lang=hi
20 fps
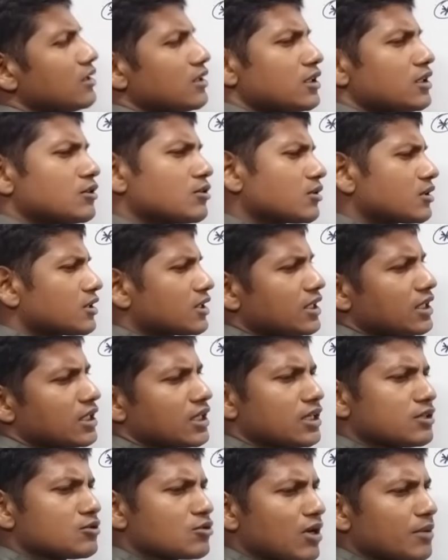ये तो
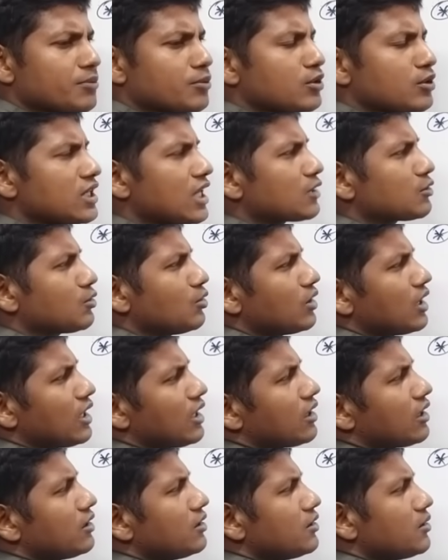ट्रिक है जो आपको याद
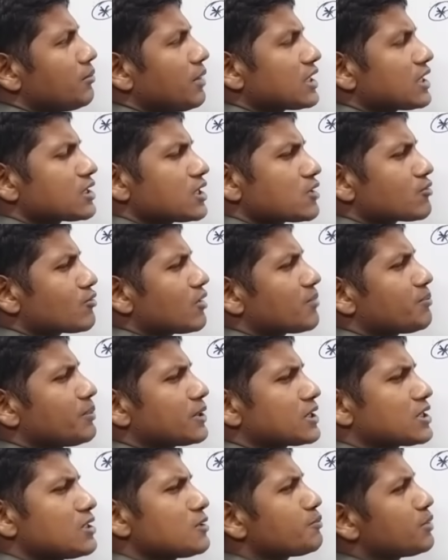होगा पाँच के स्क्वायर
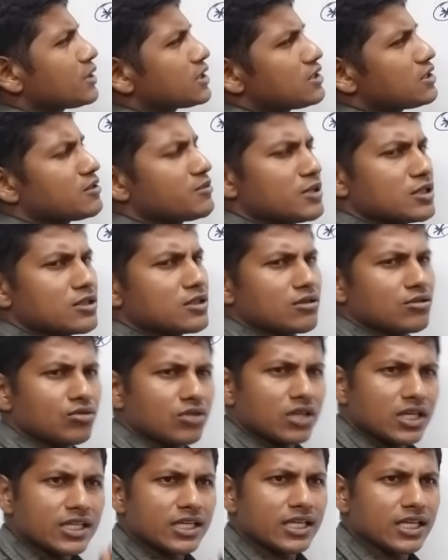पच्चीस पच्चीस में से
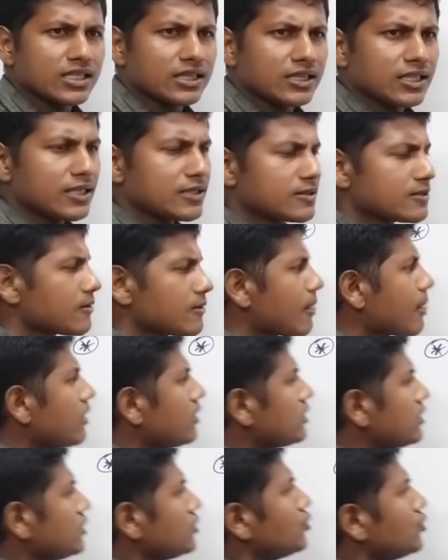दो घटेगा तेईस
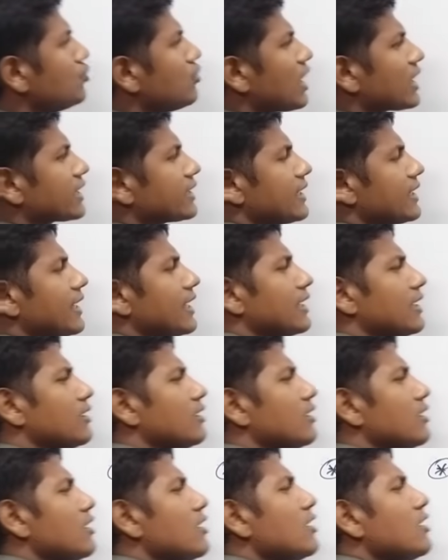ये हुआ क्या है